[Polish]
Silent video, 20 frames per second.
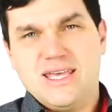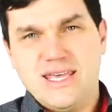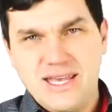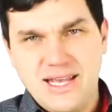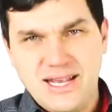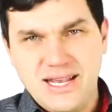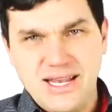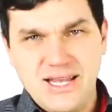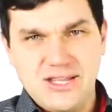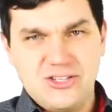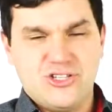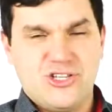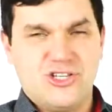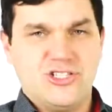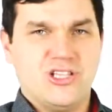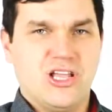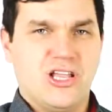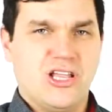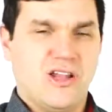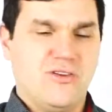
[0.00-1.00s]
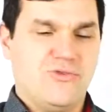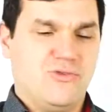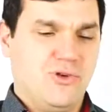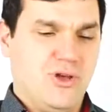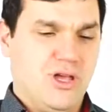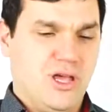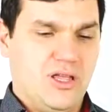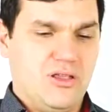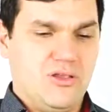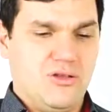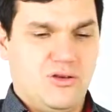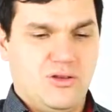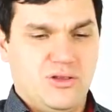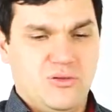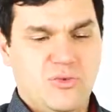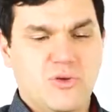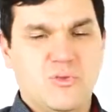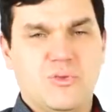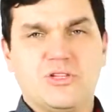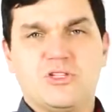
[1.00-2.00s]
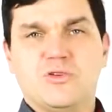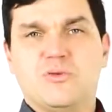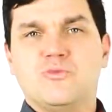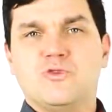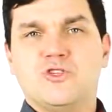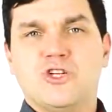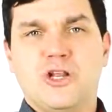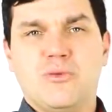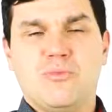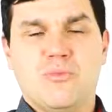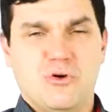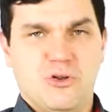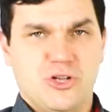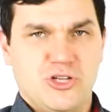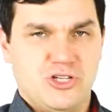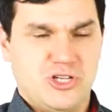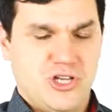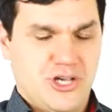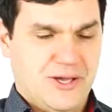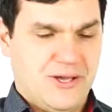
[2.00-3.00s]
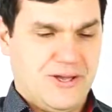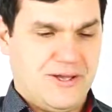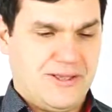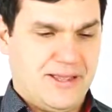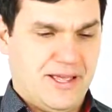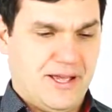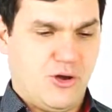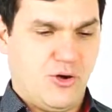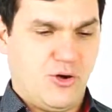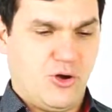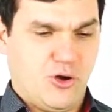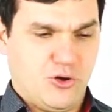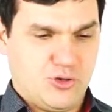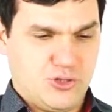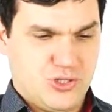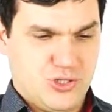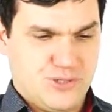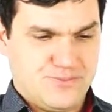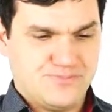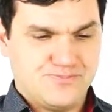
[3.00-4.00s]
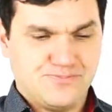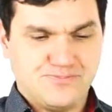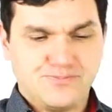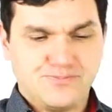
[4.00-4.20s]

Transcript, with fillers: i klient się zdenerwuje, no i my będziemy musieli ponieść e, tego koszt.